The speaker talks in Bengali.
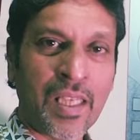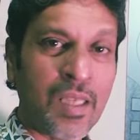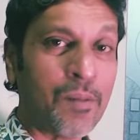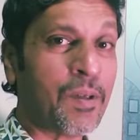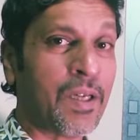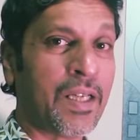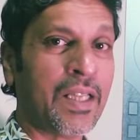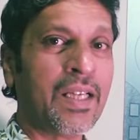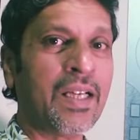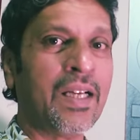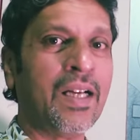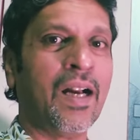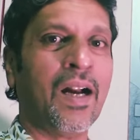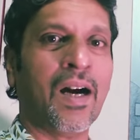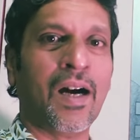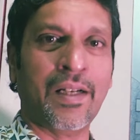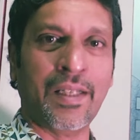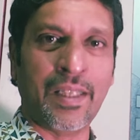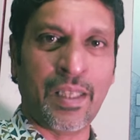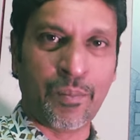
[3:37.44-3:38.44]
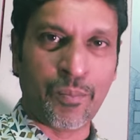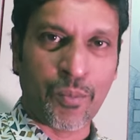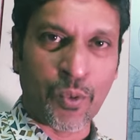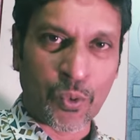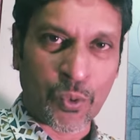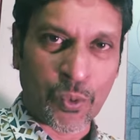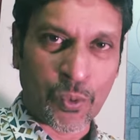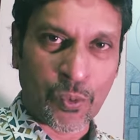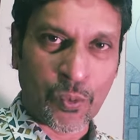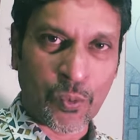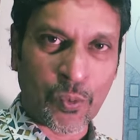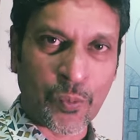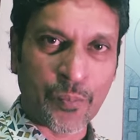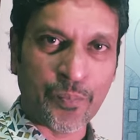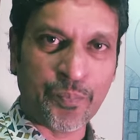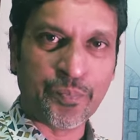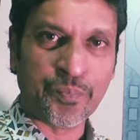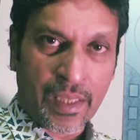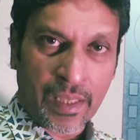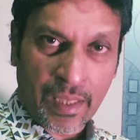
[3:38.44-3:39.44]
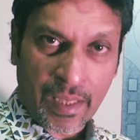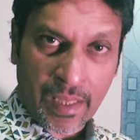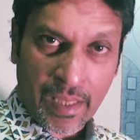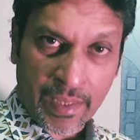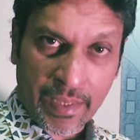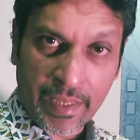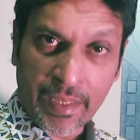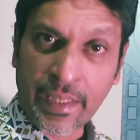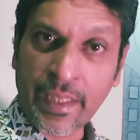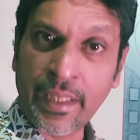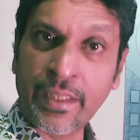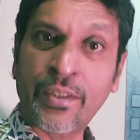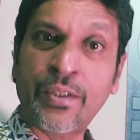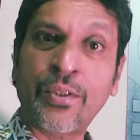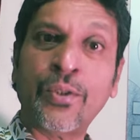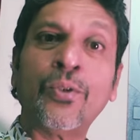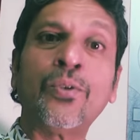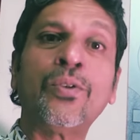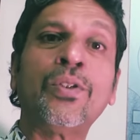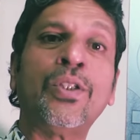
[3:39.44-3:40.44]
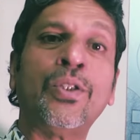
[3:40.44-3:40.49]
এবারে গানের প্রসঙ্গ গানের ক্ষেত্রেও